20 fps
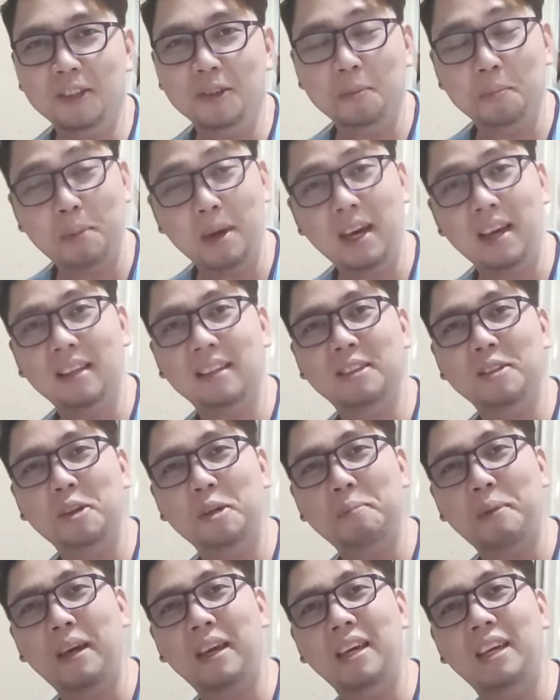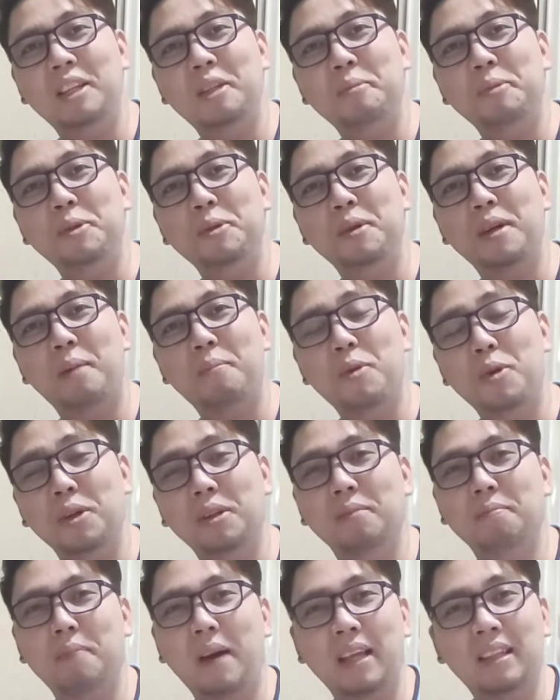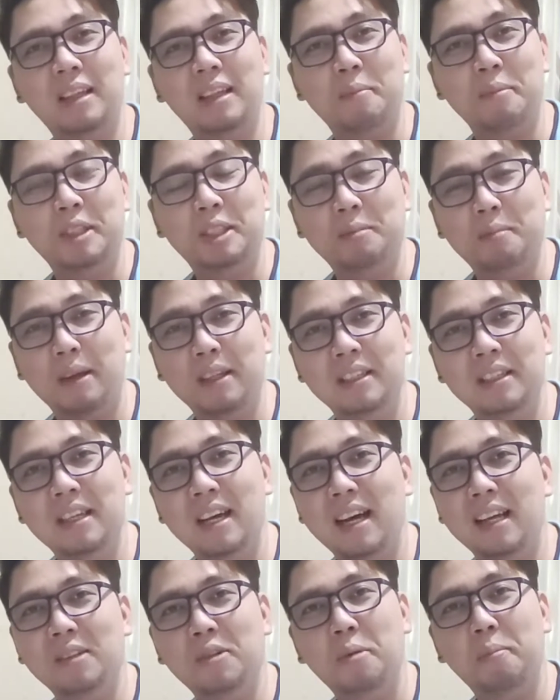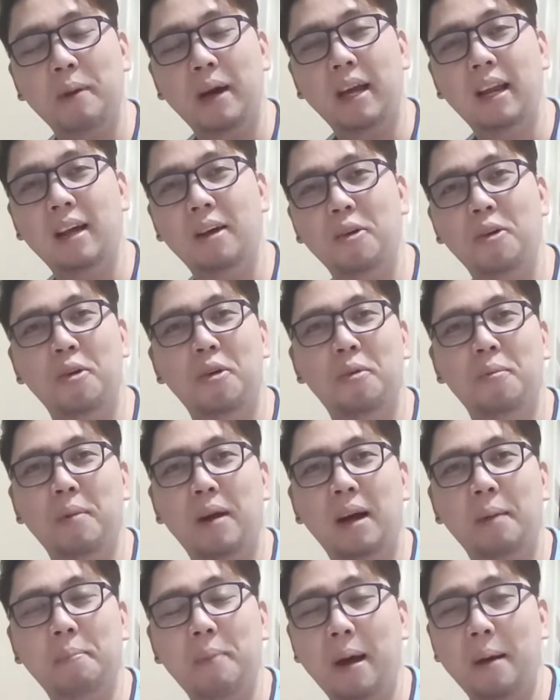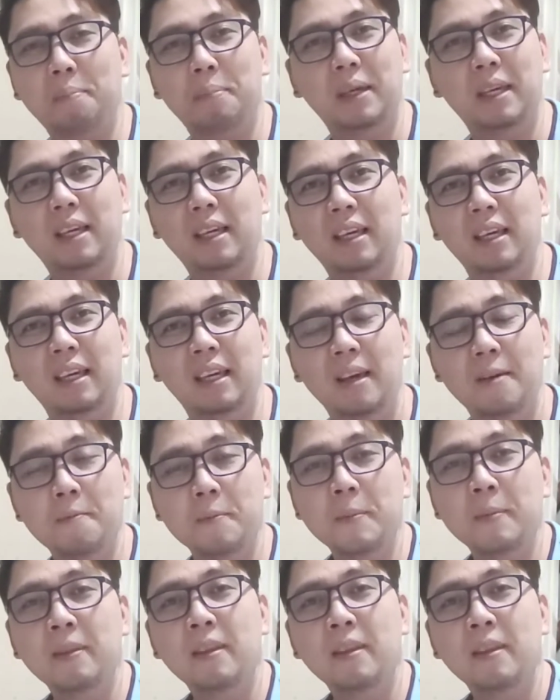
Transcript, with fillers: inyong vet, yung ipaiinom yung gamot, vitamins man yan o, para, o mga puppy